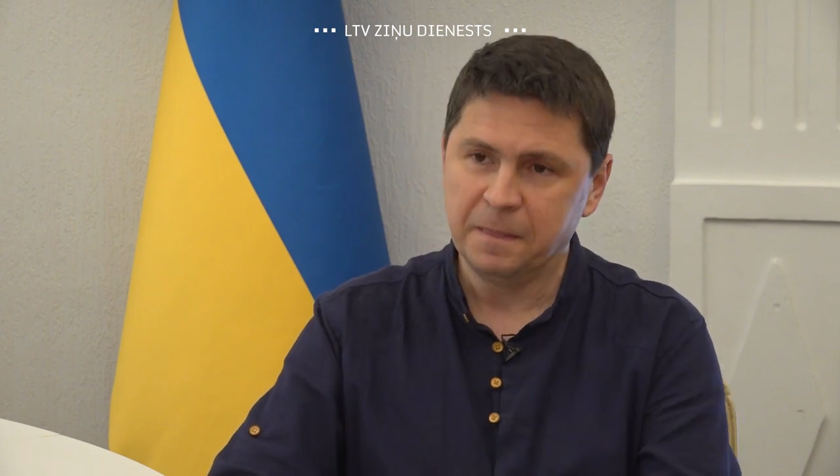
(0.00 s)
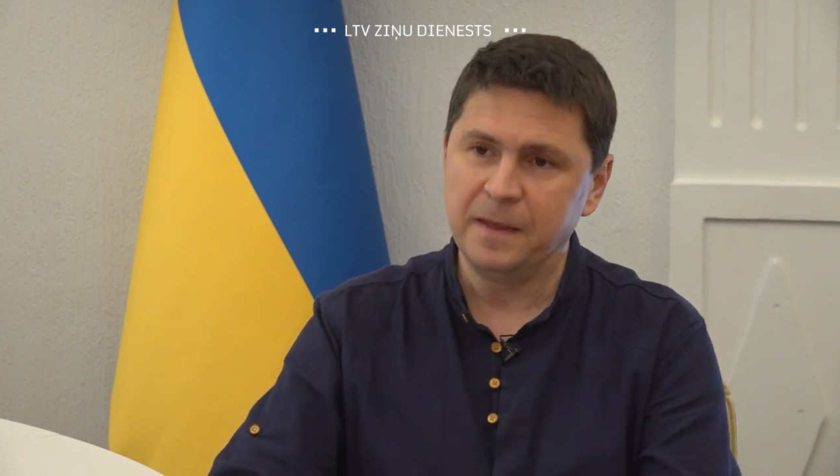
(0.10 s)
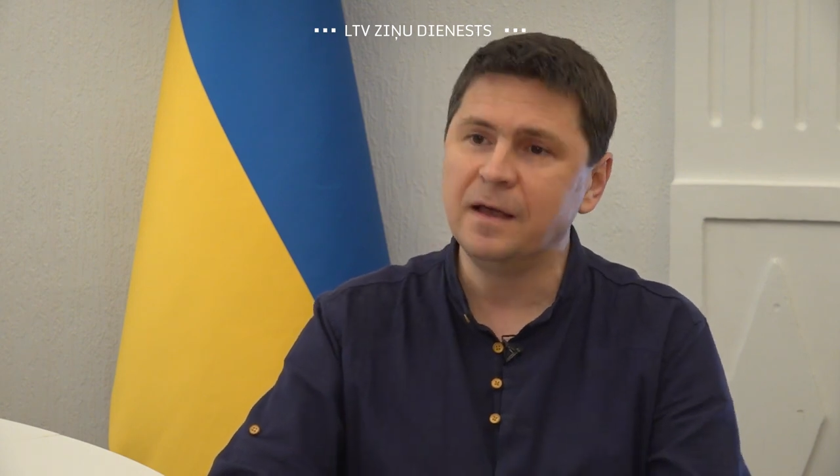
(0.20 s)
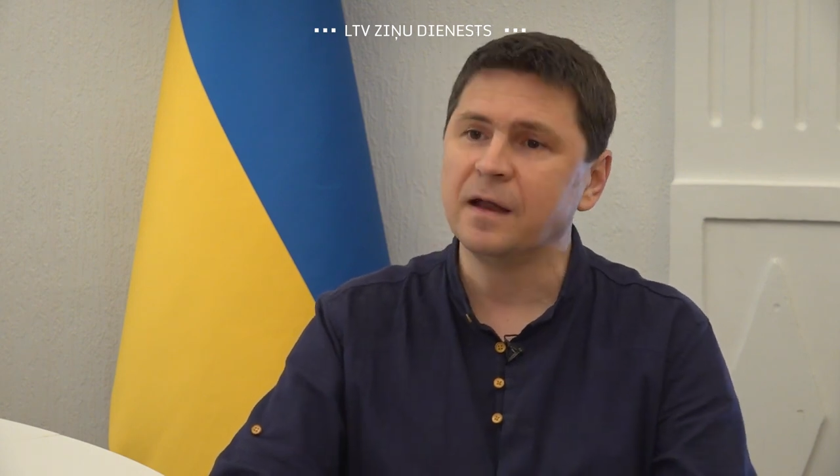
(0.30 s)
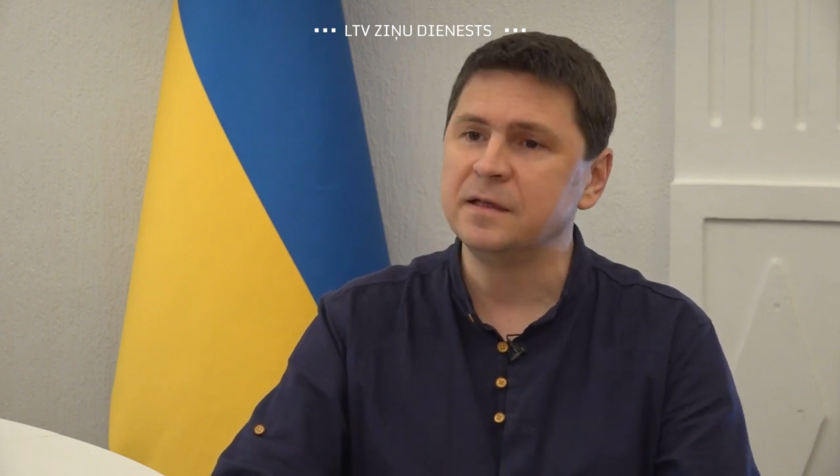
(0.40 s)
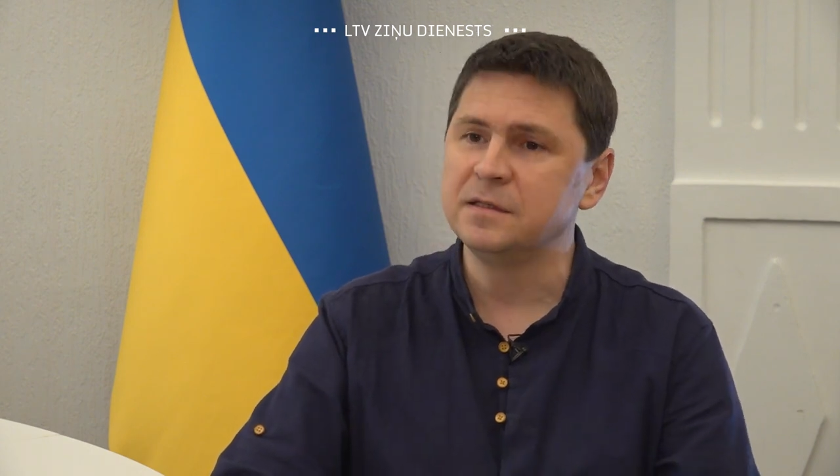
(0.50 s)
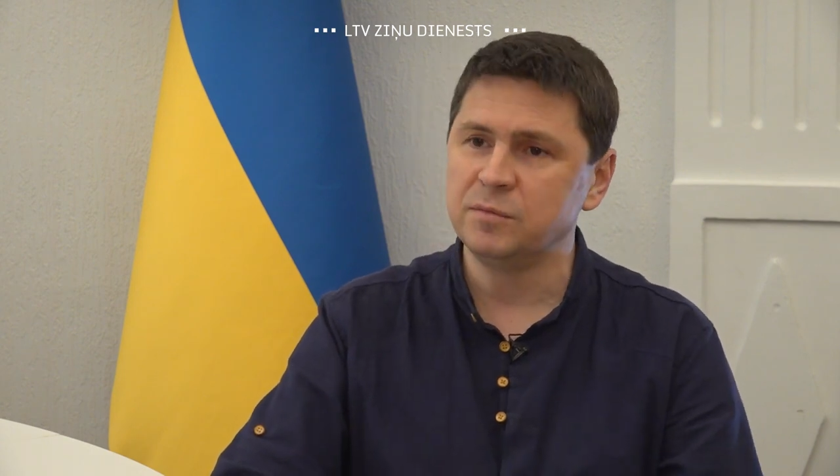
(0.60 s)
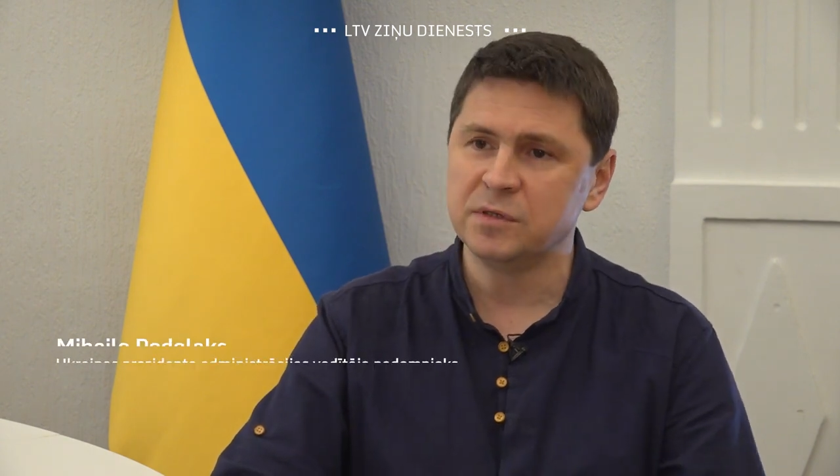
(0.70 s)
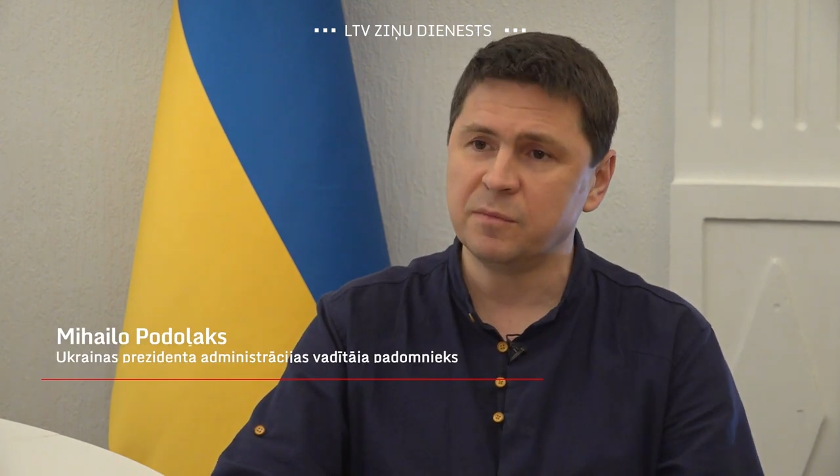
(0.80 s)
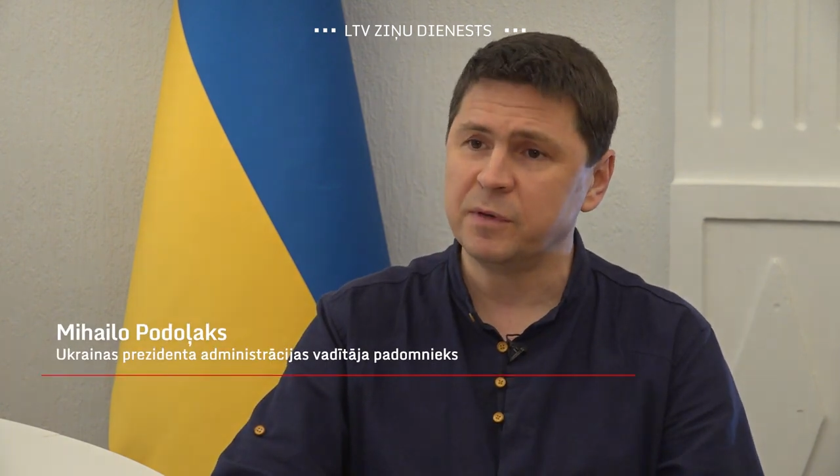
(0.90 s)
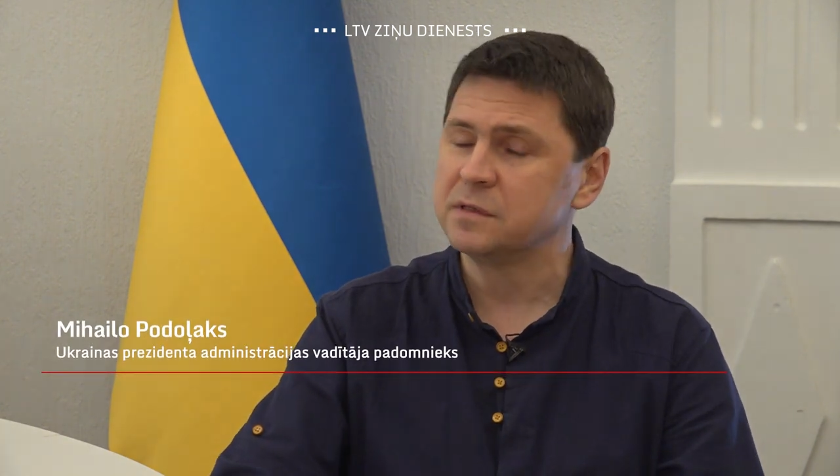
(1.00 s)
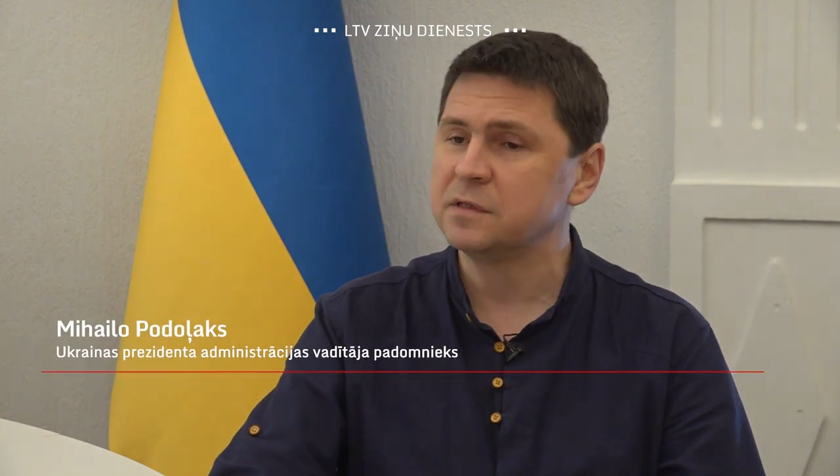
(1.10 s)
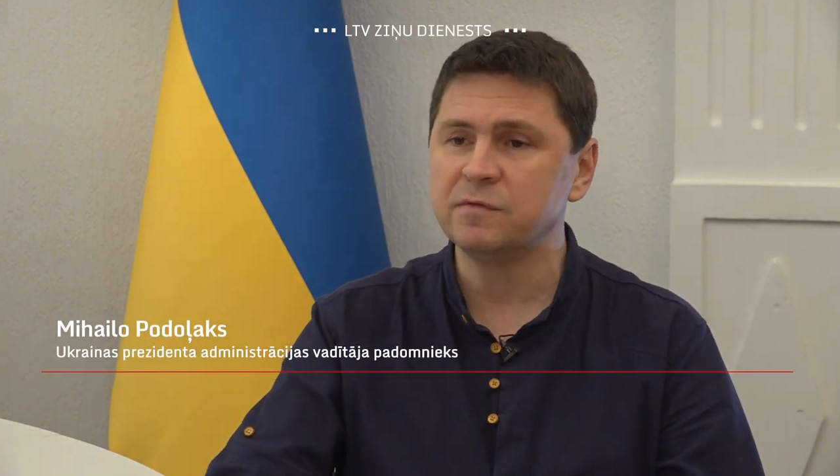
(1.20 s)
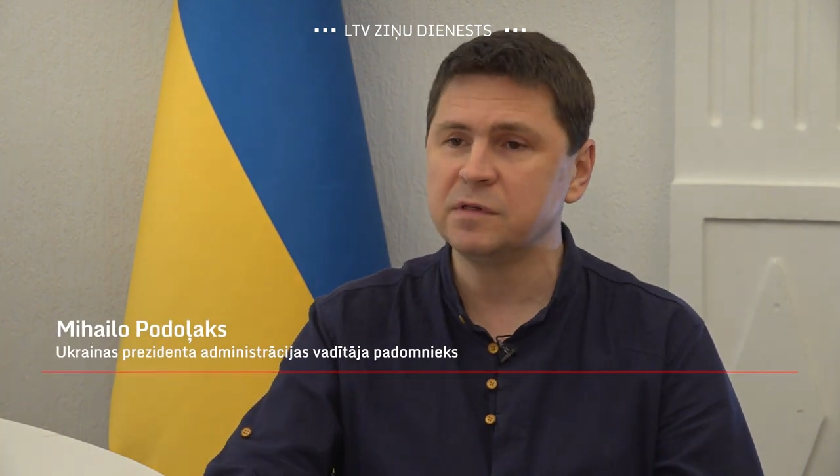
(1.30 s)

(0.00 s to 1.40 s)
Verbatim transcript: и гарантии безопасности.